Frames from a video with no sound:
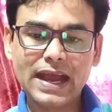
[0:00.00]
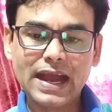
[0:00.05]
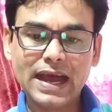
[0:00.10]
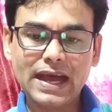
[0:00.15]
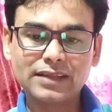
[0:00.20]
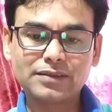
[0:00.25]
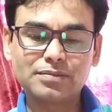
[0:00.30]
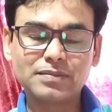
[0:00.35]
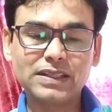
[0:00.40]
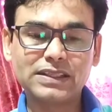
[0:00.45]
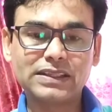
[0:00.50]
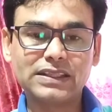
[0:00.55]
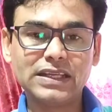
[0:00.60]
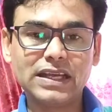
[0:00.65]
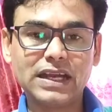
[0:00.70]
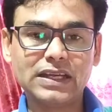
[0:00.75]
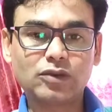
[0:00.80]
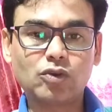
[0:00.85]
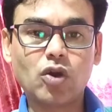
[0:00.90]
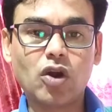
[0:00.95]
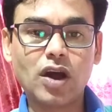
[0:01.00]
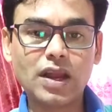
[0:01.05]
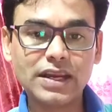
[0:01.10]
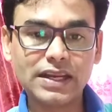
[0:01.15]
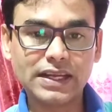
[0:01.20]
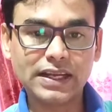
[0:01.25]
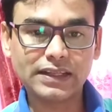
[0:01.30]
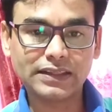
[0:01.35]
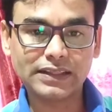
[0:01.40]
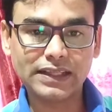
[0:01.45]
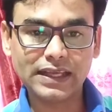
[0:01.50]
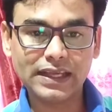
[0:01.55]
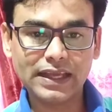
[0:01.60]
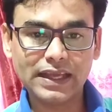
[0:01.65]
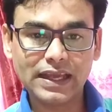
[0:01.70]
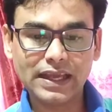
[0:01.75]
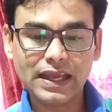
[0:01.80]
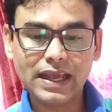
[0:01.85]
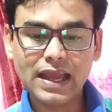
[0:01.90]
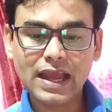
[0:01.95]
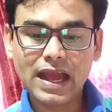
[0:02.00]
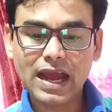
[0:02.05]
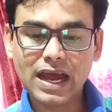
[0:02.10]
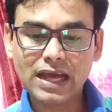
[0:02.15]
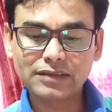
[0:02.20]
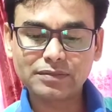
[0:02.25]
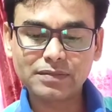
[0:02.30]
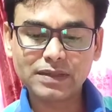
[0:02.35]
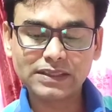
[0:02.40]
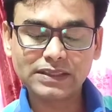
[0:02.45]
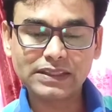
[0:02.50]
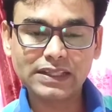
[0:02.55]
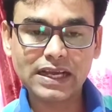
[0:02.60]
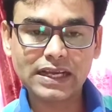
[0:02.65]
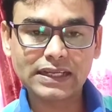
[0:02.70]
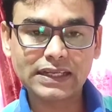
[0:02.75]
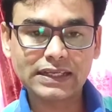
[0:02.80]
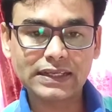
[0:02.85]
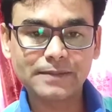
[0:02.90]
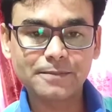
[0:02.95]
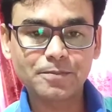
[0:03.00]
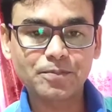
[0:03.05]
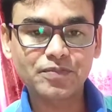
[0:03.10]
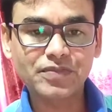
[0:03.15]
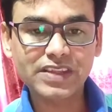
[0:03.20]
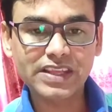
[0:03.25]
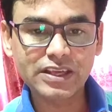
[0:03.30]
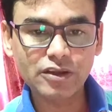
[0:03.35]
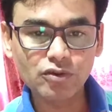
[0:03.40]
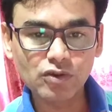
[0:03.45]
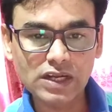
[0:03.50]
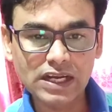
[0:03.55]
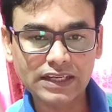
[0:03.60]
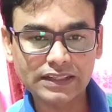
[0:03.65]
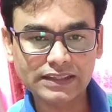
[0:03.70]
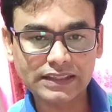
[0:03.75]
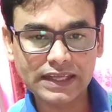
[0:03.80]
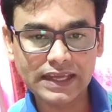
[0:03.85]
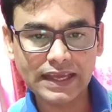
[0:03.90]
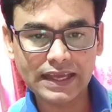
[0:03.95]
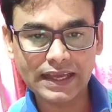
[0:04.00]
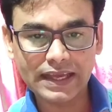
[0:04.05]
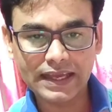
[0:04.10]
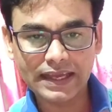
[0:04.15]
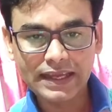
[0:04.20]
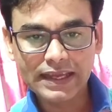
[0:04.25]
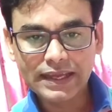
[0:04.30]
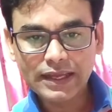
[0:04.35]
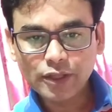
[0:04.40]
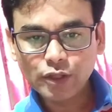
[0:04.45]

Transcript: आत्महत्या कौन करते हैं आत्महत्या क्यों करते हैं